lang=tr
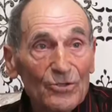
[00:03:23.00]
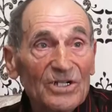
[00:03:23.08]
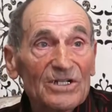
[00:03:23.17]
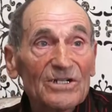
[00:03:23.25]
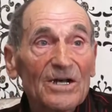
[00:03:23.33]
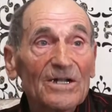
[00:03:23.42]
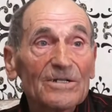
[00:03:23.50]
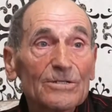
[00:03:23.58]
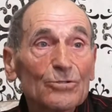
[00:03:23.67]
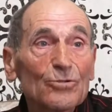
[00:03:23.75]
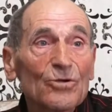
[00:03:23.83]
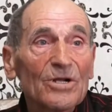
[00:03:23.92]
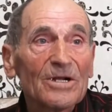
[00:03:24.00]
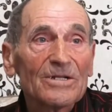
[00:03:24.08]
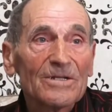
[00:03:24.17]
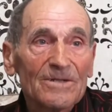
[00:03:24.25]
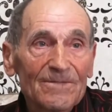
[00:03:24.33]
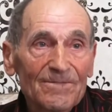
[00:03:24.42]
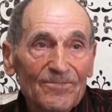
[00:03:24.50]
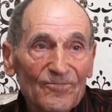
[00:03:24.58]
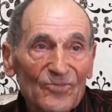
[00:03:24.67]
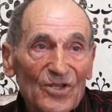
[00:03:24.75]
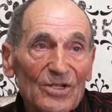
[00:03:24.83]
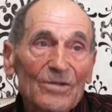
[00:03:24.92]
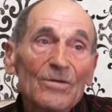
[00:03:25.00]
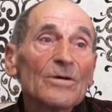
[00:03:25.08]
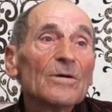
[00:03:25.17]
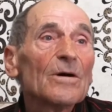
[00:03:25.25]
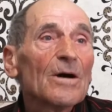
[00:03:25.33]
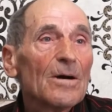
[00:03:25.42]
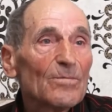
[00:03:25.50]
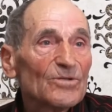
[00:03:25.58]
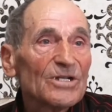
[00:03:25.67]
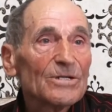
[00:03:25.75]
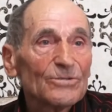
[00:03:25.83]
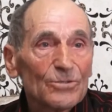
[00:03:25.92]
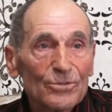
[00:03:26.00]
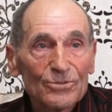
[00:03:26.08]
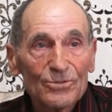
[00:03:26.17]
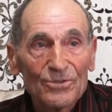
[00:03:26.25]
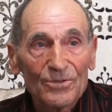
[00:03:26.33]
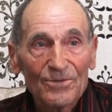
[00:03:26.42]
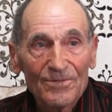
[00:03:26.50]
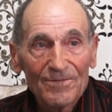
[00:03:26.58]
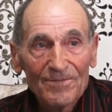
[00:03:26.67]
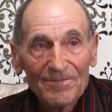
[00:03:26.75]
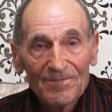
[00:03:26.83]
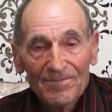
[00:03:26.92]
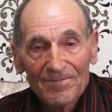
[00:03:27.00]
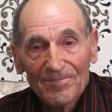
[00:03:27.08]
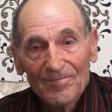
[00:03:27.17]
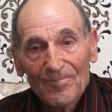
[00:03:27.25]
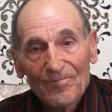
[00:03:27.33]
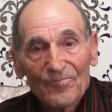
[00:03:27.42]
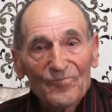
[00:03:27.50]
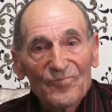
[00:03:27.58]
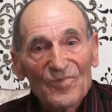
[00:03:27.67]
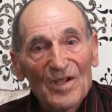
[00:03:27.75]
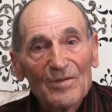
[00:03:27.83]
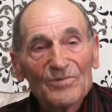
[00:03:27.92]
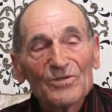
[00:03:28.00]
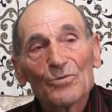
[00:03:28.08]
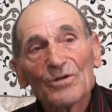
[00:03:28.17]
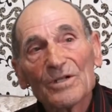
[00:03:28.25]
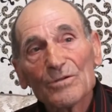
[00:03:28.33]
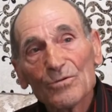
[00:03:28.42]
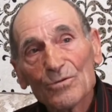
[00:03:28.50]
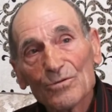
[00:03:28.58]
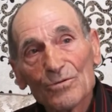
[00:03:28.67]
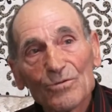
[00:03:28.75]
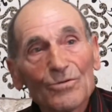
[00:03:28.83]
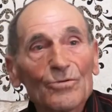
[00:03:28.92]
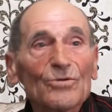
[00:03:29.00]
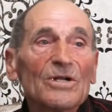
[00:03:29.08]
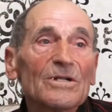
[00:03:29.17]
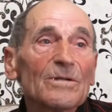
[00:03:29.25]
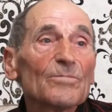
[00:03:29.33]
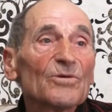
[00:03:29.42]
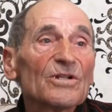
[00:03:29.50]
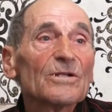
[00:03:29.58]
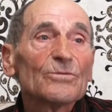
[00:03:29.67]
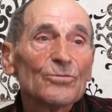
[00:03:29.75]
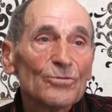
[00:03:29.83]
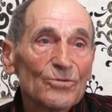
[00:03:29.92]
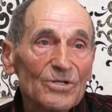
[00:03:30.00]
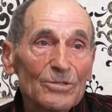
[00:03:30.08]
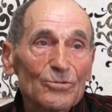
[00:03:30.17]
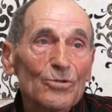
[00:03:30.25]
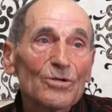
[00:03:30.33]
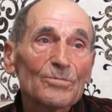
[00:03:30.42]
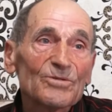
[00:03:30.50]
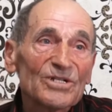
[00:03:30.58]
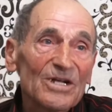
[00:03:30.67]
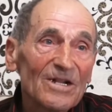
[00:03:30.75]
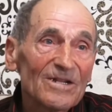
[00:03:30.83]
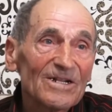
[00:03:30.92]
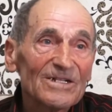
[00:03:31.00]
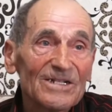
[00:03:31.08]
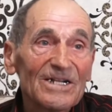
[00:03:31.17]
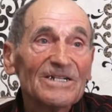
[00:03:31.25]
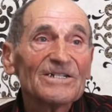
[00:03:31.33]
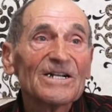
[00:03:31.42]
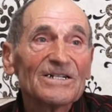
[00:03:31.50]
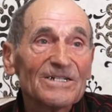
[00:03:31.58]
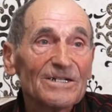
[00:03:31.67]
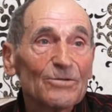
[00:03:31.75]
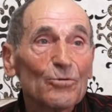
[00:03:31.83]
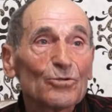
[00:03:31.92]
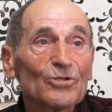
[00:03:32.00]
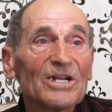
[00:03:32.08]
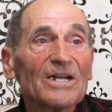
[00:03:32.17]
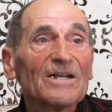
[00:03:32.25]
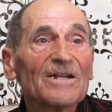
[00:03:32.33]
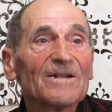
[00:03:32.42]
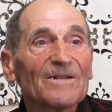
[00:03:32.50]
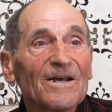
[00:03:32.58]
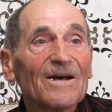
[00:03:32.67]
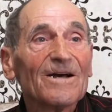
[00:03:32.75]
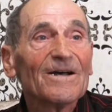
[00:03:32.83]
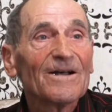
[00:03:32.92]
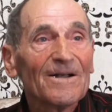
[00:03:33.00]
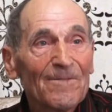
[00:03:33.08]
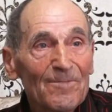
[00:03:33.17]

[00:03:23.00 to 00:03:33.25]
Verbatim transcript: orada saatiz durardı. Amcanın çocuğu. Da biz orada durduk. Onlar da burada düğünde sonra bizi aldılar. gelince şimdi oturuyorlar daha